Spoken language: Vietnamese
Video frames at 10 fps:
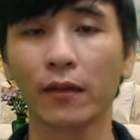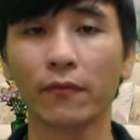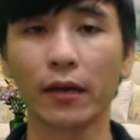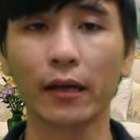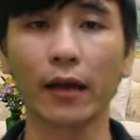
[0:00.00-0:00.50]

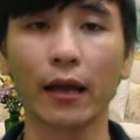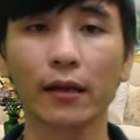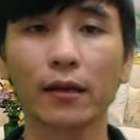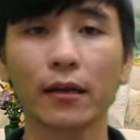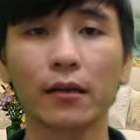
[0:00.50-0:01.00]
và kể cả
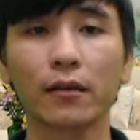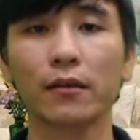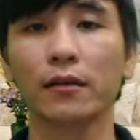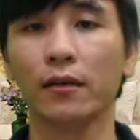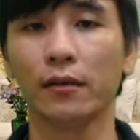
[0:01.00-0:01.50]
à,
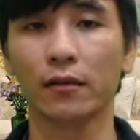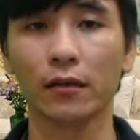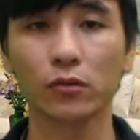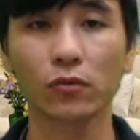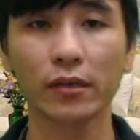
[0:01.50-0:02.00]

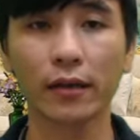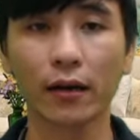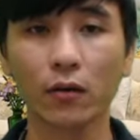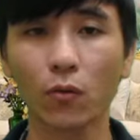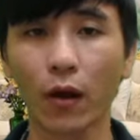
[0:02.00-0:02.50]
xuất đi ra
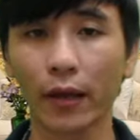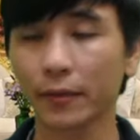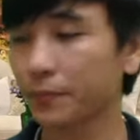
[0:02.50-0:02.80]
nước ngoài